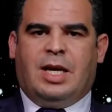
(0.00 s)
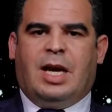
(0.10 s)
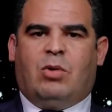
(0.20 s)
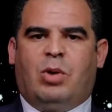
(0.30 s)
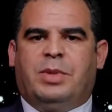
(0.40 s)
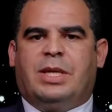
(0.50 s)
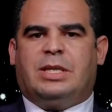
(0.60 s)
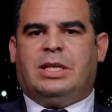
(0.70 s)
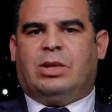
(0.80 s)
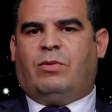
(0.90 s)
ومن
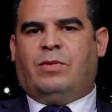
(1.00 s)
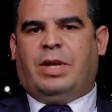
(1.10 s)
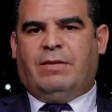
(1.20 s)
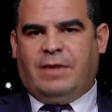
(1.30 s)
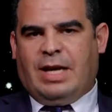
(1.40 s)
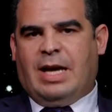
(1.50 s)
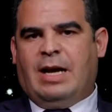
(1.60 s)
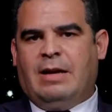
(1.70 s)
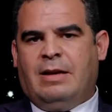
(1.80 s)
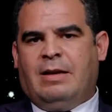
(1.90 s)
أجل توظيفها
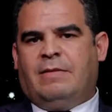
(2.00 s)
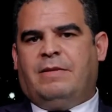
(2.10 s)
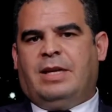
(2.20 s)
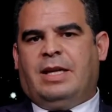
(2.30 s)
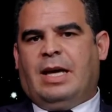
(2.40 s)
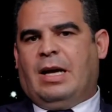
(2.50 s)
في